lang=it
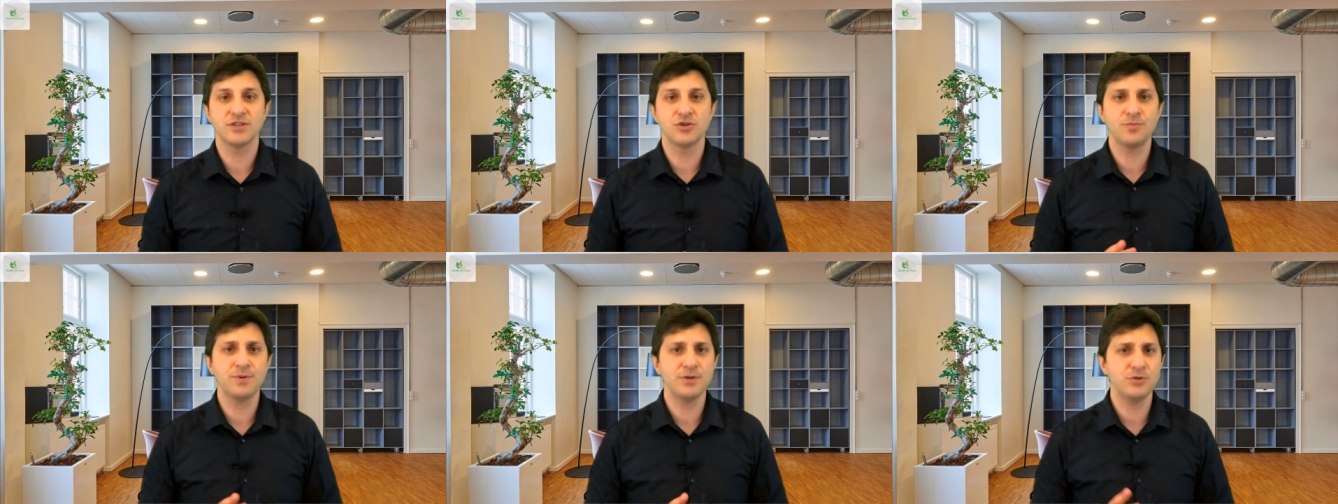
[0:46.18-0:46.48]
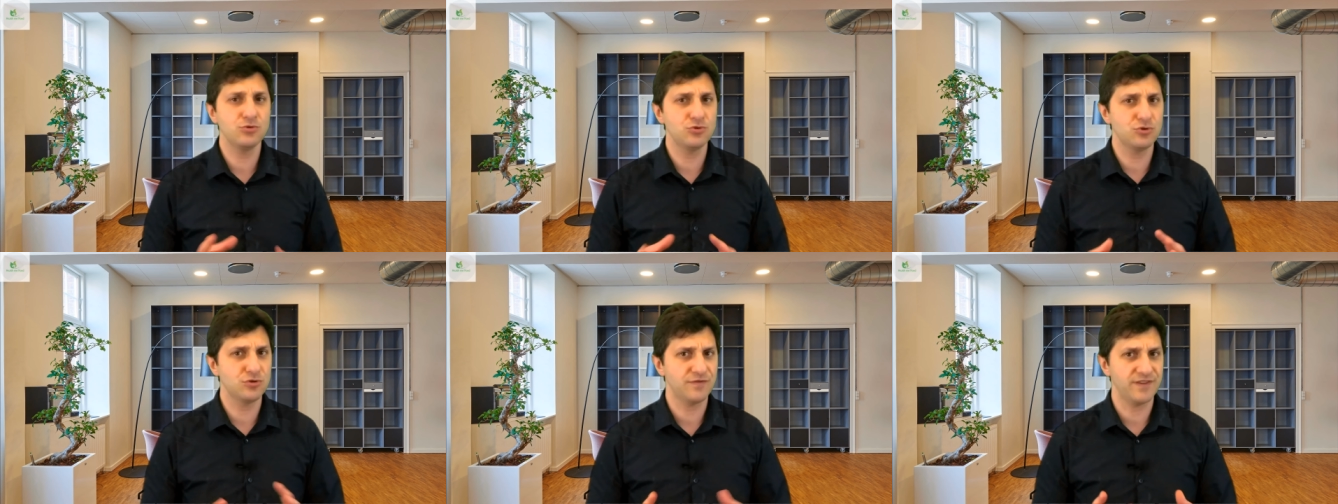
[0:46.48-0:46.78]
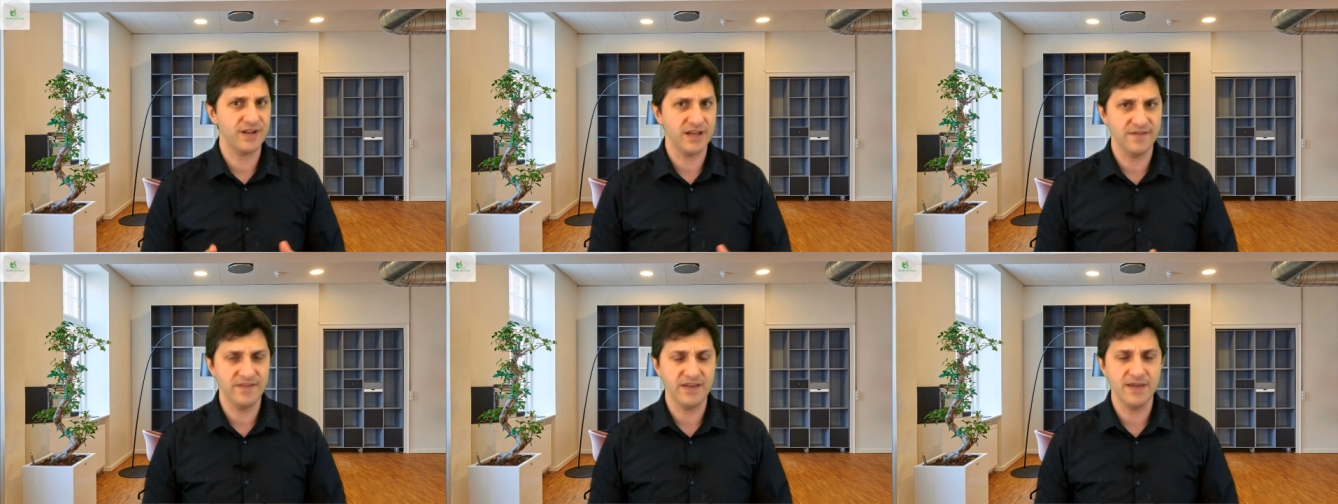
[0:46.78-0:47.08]
soprattutto
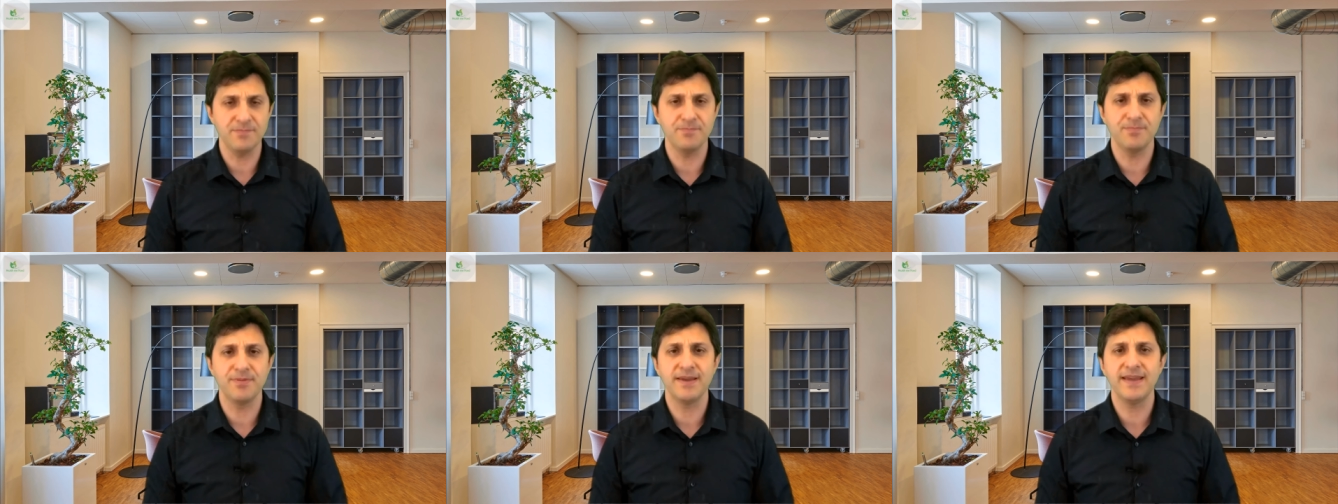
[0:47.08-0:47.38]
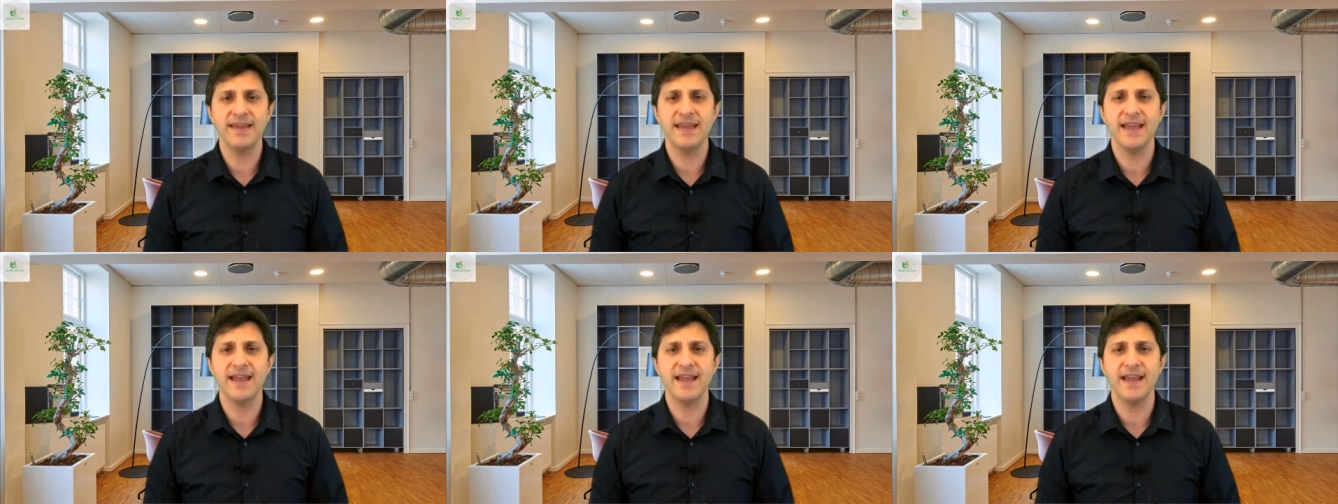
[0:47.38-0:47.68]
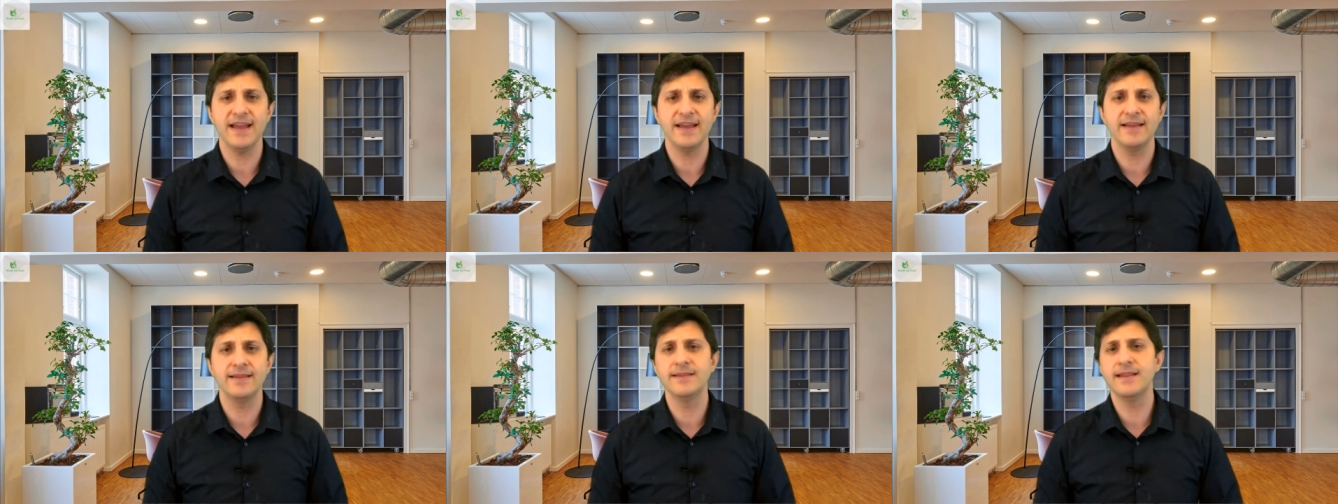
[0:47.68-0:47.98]
fra i VIP
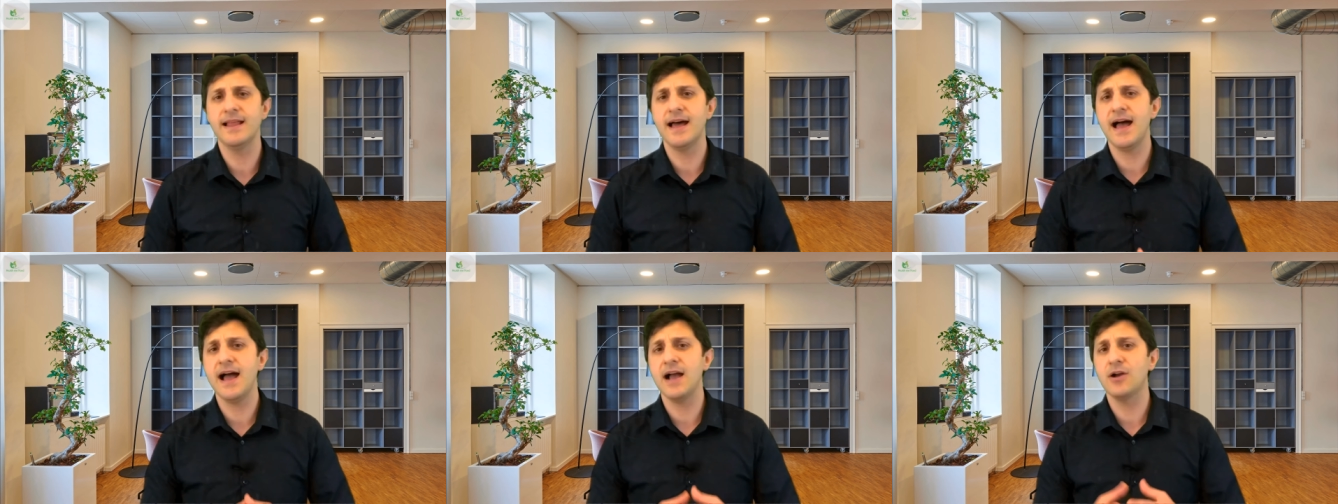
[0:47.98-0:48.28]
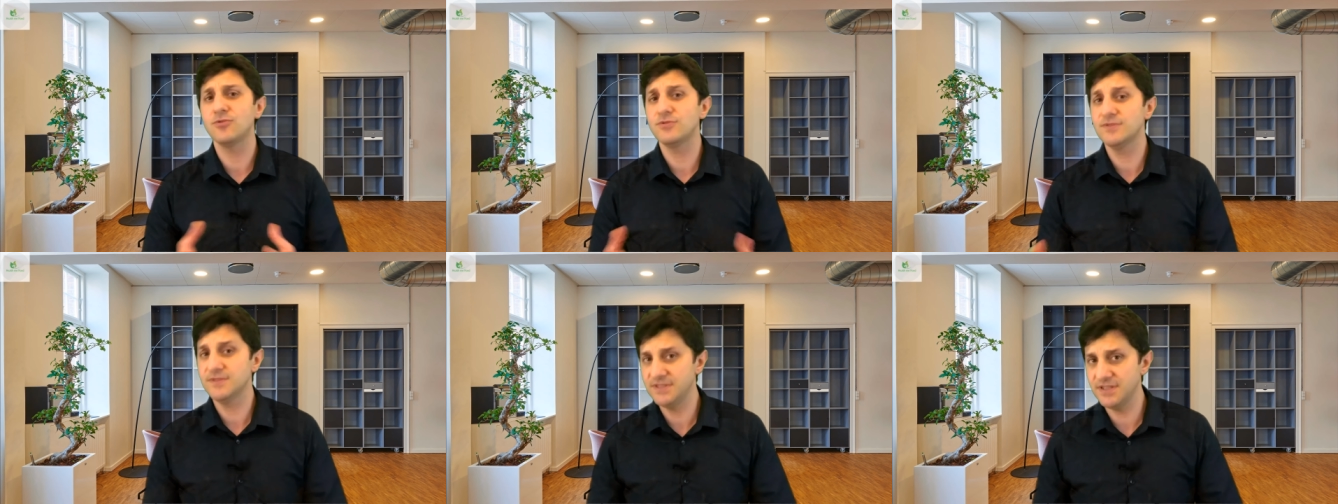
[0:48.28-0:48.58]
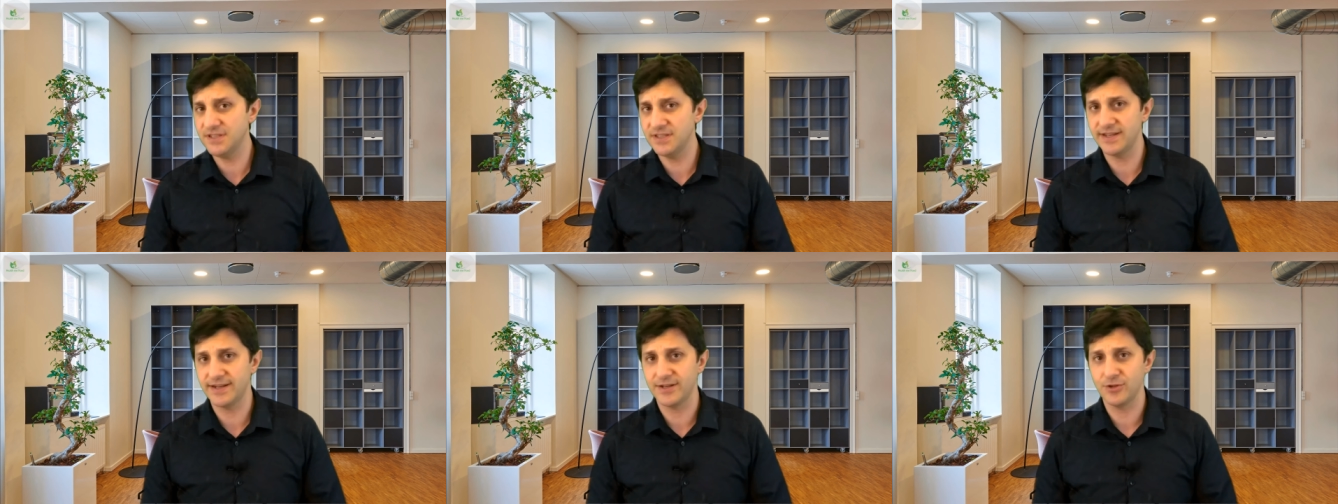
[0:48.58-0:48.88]
che la
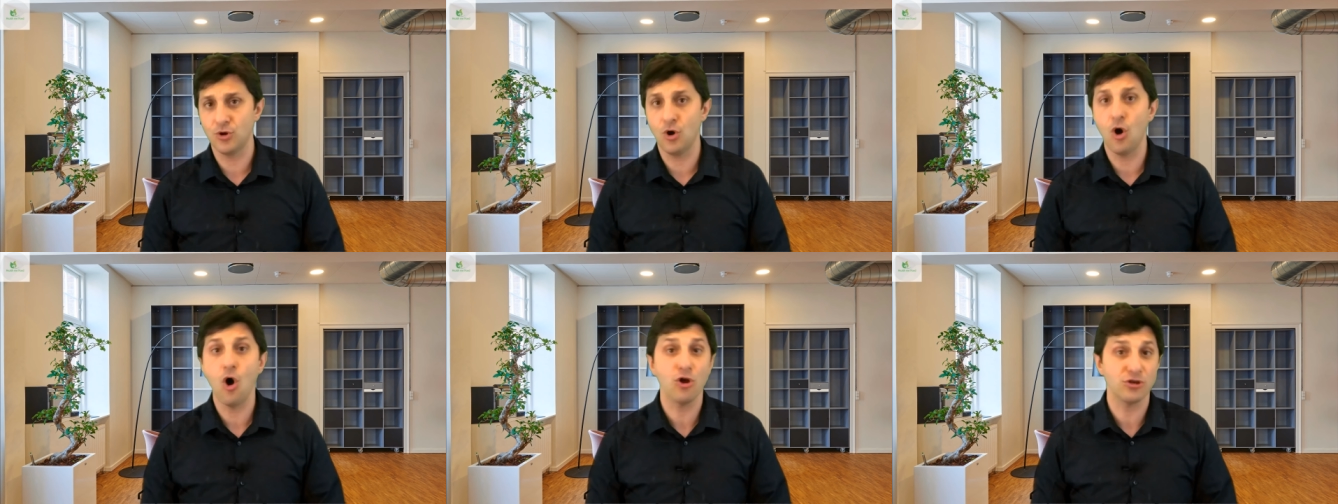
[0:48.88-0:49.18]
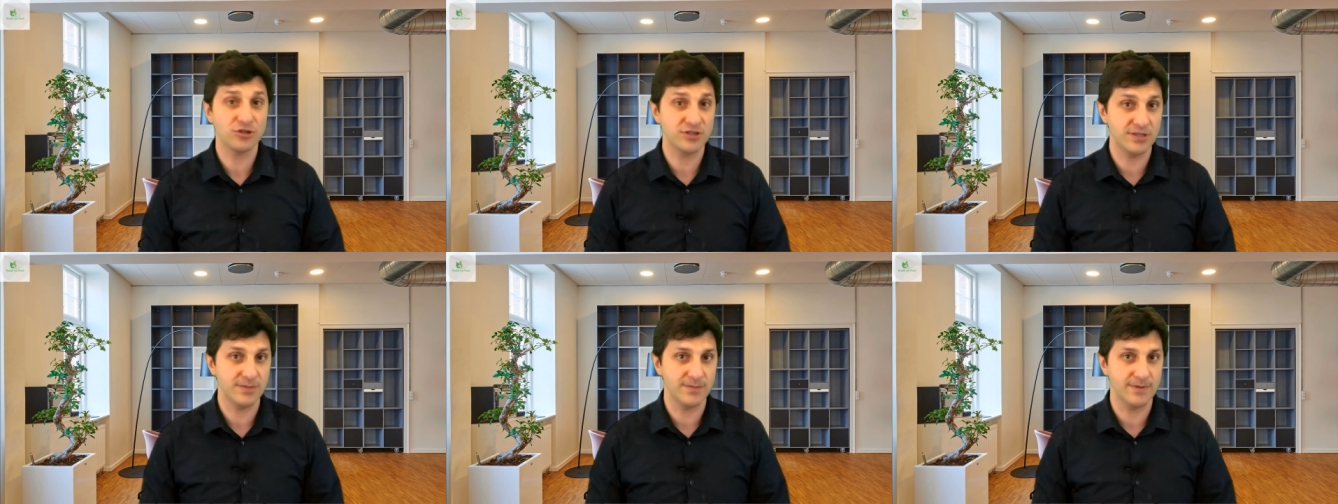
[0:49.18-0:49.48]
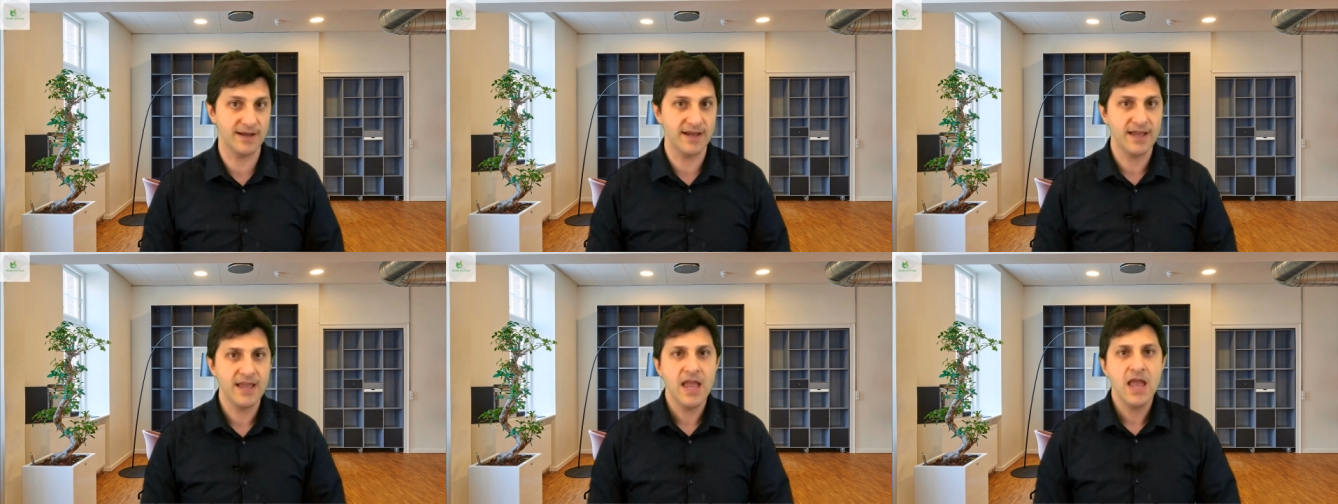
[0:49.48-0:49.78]
considerano
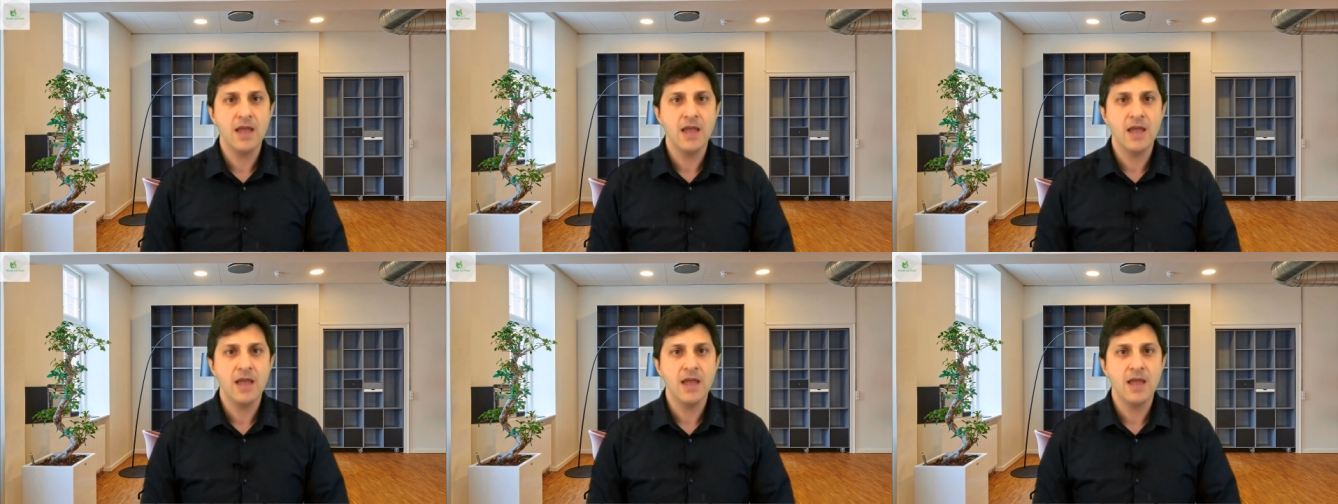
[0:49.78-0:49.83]
ottima